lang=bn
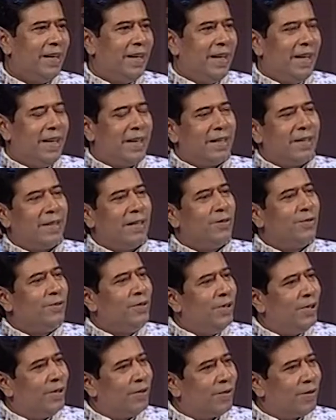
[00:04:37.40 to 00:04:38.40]
এটাতে
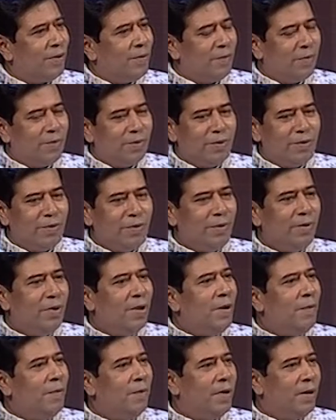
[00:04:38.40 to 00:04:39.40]
যদি এরকম কোনো
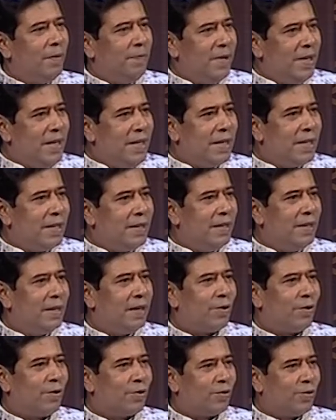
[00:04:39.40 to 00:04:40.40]
ফিনকি দিয়ে
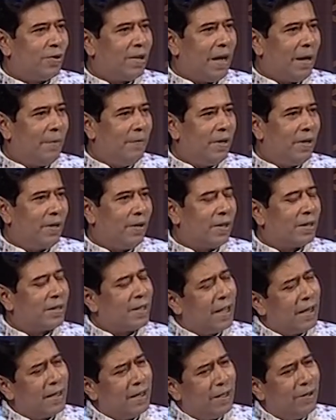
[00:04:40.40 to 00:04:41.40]
রক্ত না বের হয় তা
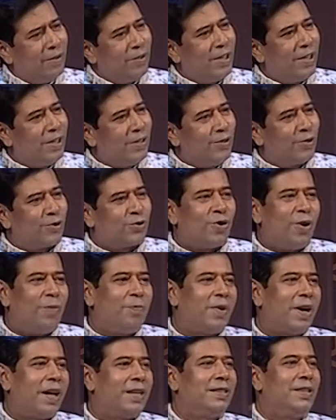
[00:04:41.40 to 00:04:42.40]
না হলে কিন্তু সব
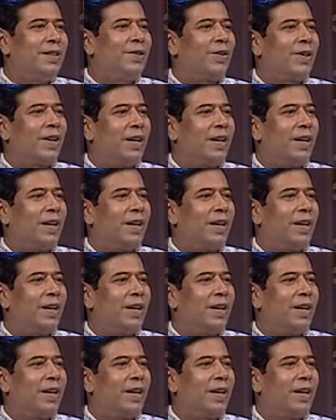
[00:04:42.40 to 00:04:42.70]
কাজই করা